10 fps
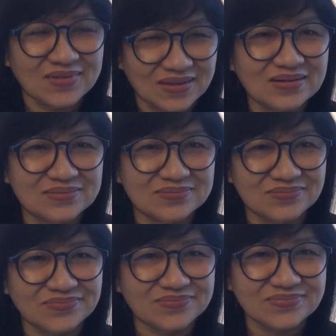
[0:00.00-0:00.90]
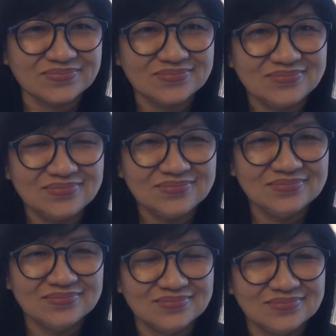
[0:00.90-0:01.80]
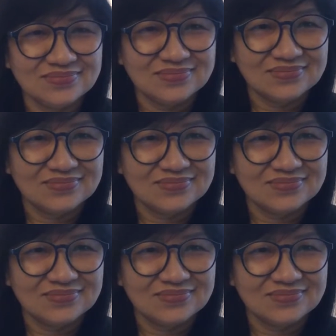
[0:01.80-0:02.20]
ที่ชอบซื้อของต่างชาติเนี่ยค่ะ